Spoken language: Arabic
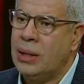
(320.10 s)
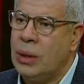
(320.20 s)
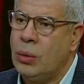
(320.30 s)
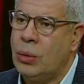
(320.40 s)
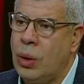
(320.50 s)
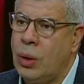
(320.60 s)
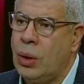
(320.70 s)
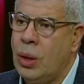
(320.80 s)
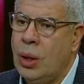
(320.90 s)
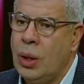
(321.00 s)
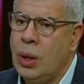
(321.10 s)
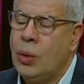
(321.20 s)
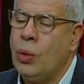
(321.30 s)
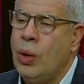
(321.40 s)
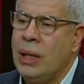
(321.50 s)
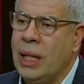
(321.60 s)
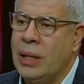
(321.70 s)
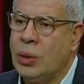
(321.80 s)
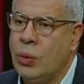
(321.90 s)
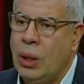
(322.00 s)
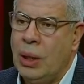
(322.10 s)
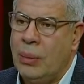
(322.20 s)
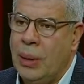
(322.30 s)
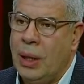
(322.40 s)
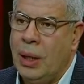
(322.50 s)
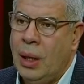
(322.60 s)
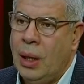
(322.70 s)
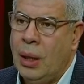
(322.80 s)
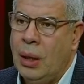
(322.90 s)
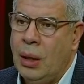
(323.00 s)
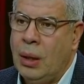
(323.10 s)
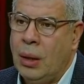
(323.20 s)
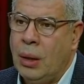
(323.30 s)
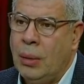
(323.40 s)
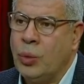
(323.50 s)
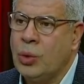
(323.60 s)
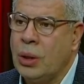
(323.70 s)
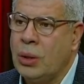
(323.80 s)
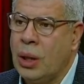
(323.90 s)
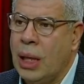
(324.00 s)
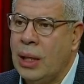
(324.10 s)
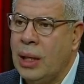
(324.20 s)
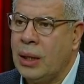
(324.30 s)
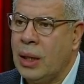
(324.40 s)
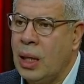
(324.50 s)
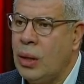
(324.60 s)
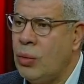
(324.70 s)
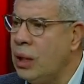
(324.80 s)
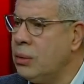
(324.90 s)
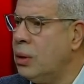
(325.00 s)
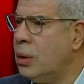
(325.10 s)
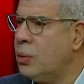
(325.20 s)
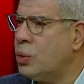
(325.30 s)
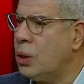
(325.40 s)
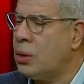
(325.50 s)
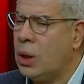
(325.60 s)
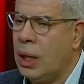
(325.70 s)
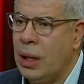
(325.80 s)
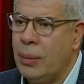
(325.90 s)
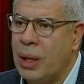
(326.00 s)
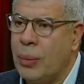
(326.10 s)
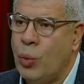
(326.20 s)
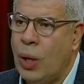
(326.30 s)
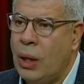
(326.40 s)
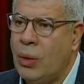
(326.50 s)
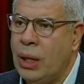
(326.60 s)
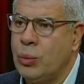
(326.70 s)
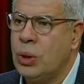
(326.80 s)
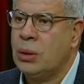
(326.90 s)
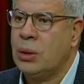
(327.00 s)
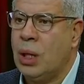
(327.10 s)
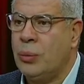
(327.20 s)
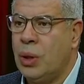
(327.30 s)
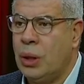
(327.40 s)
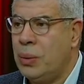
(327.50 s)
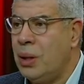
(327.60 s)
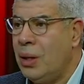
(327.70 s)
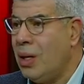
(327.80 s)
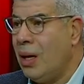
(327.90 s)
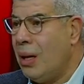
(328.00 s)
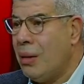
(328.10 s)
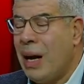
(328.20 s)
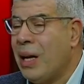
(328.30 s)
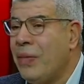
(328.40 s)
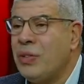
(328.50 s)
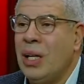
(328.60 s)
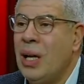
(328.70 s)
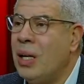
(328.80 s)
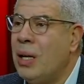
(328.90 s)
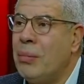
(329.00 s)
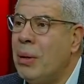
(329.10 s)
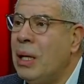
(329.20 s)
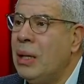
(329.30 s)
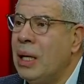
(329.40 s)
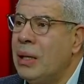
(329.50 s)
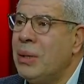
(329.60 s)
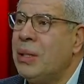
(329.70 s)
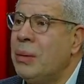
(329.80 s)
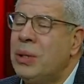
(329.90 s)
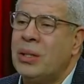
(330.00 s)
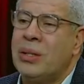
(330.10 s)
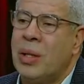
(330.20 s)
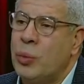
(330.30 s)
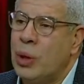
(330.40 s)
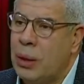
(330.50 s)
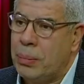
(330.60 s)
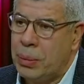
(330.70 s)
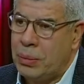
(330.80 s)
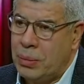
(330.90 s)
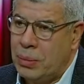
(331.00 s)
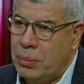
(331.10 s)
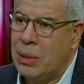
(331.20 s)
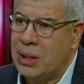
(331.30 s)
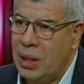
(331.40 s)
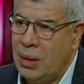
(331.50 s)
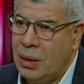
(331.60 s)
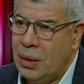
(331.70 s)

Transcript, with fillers: عايز ياخد قرار كل واحد عايز هو اللي يبقى آه، آه، مسيطر على لجنه واحد مسيطر على مجموعه واحد مسيطر على مدربين ما اعرفش انا انا آه. آه، يعني مثلا بتيجي تختار مدرب آه. مثلا